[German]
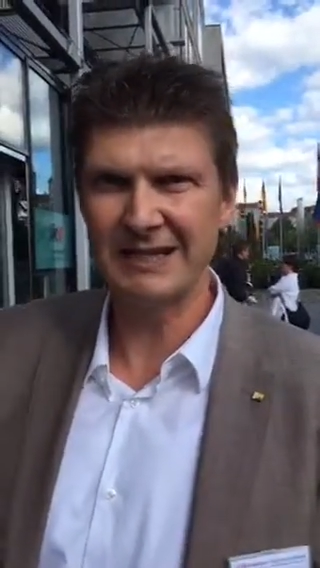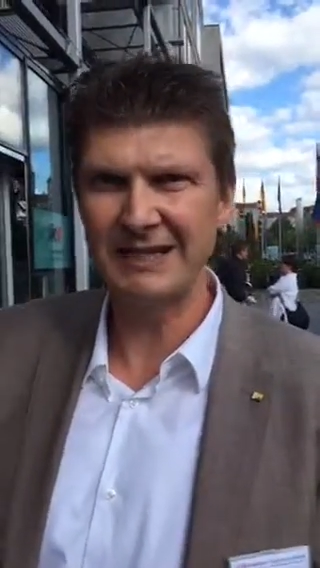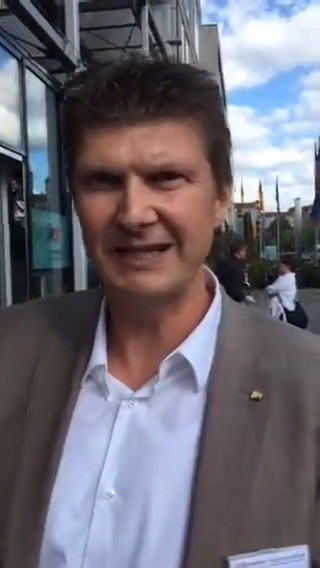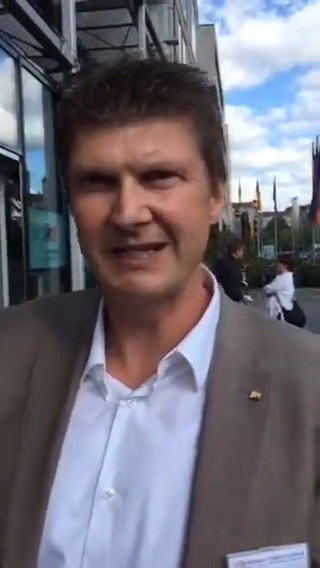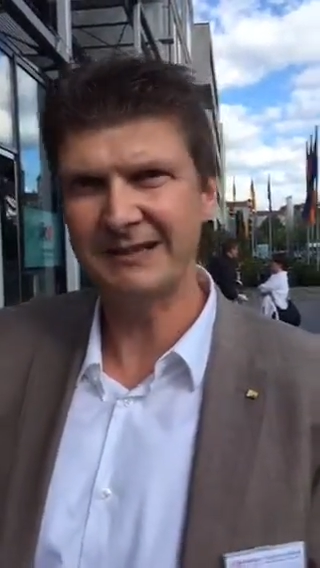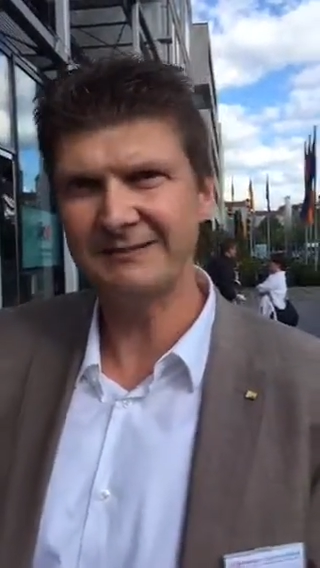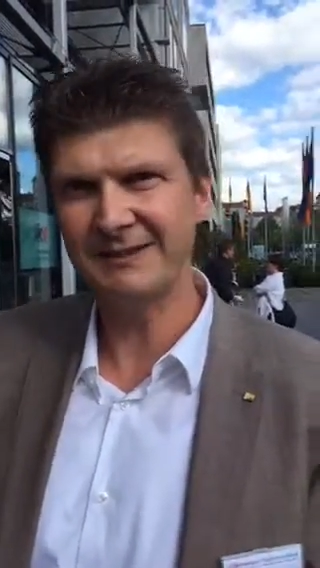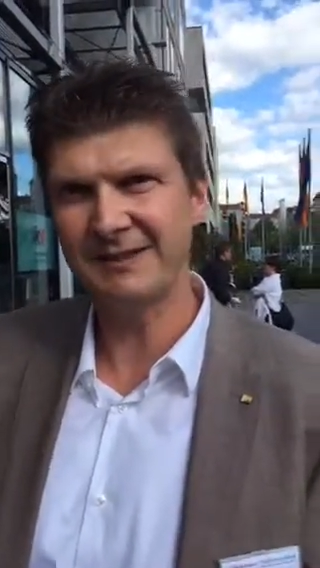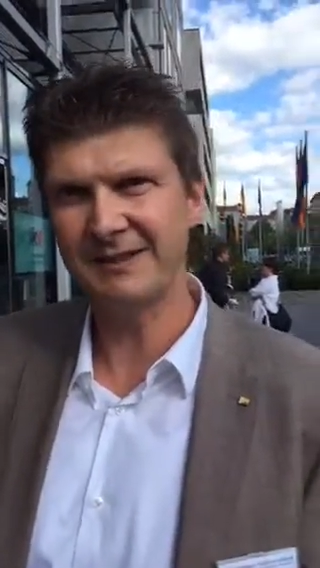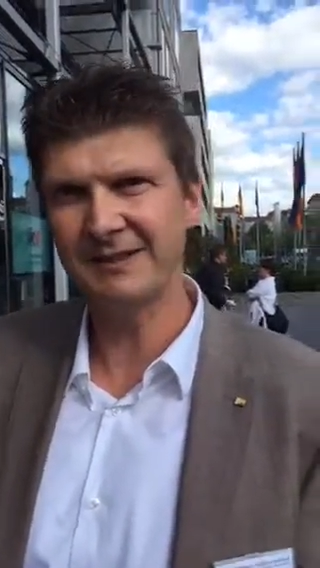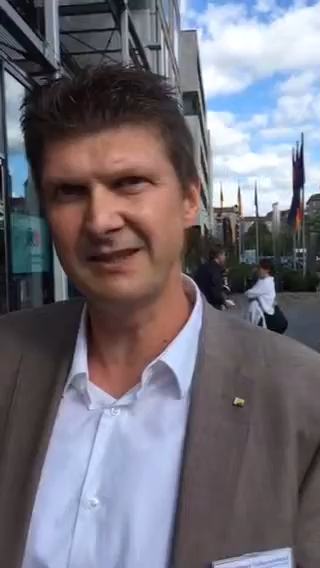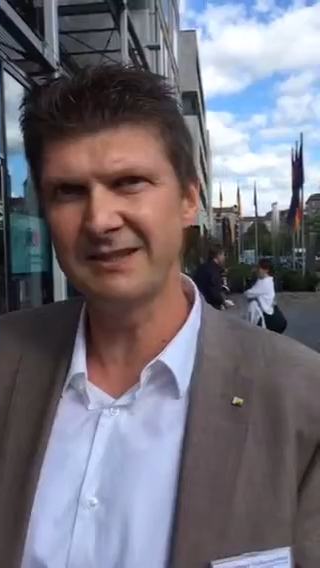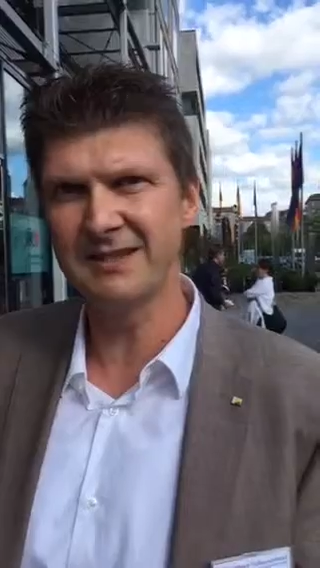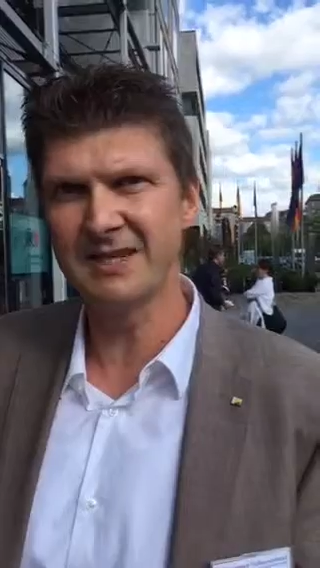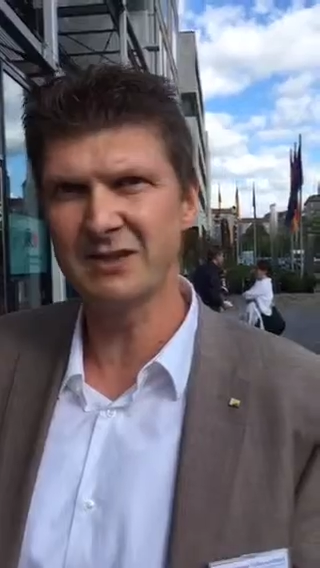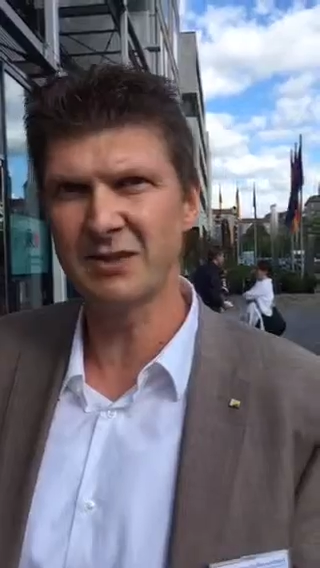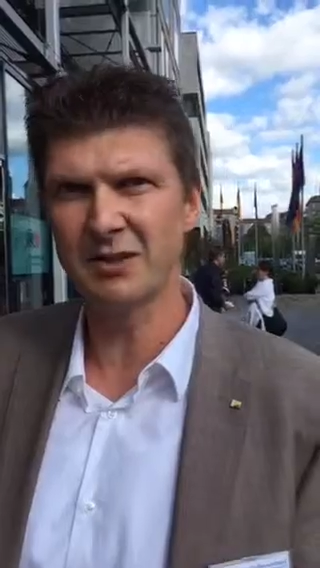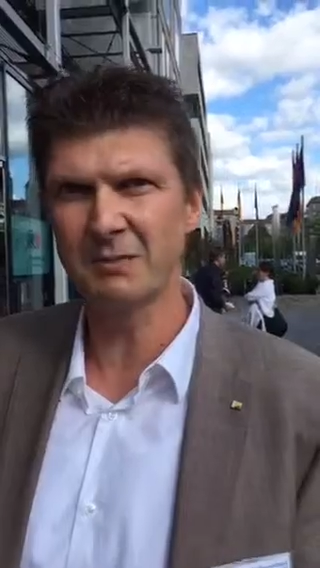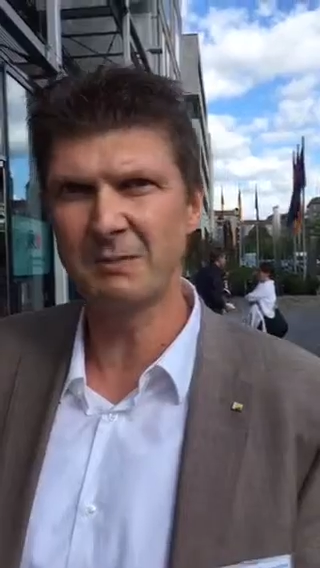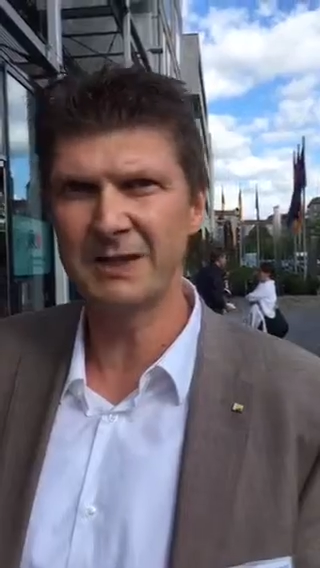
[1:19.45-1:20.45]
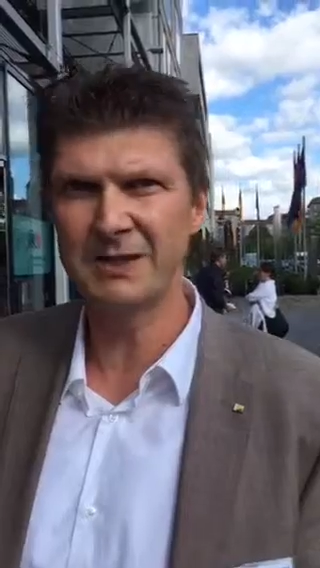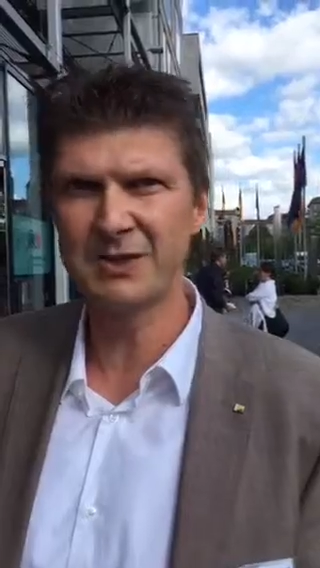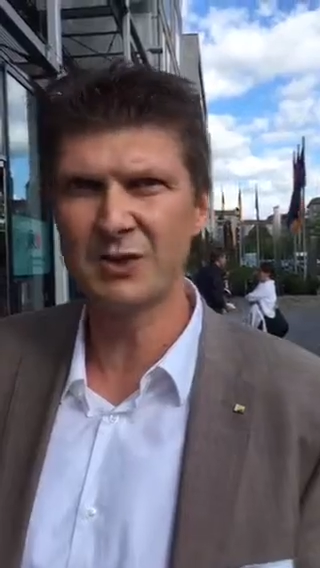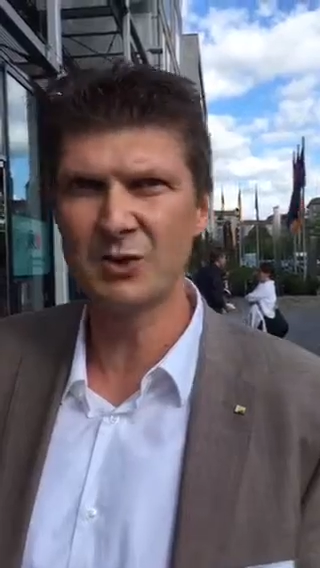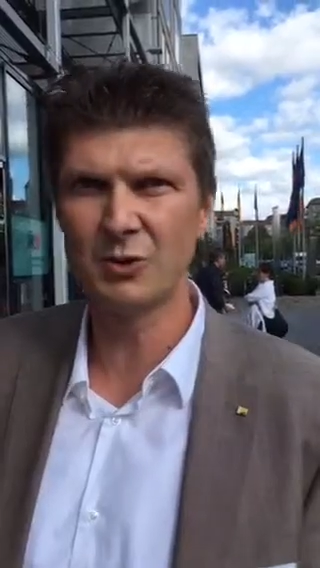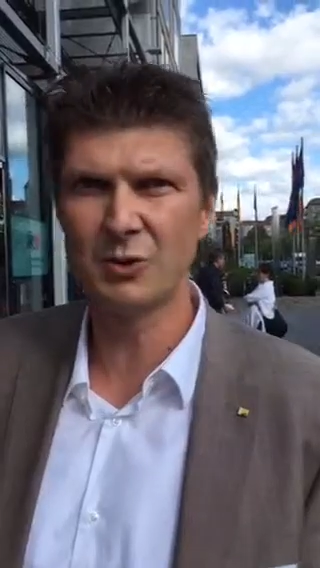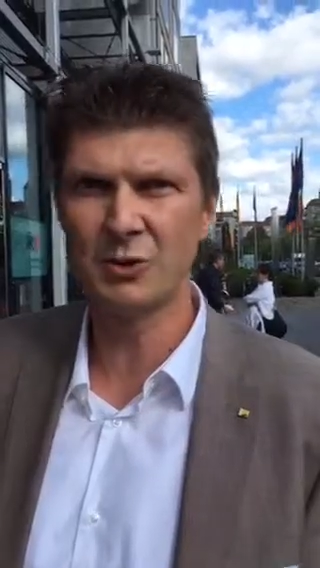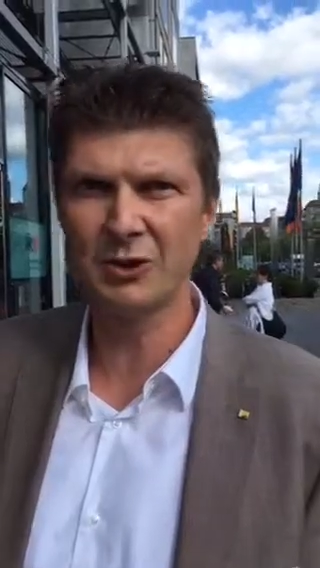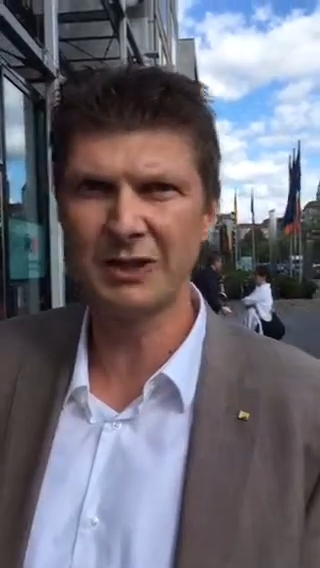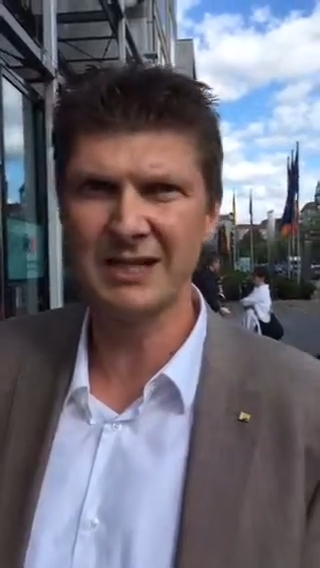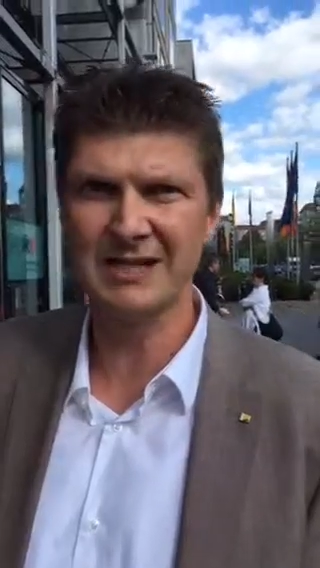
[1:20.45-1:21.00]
der Lehrenden ist es doch mal so,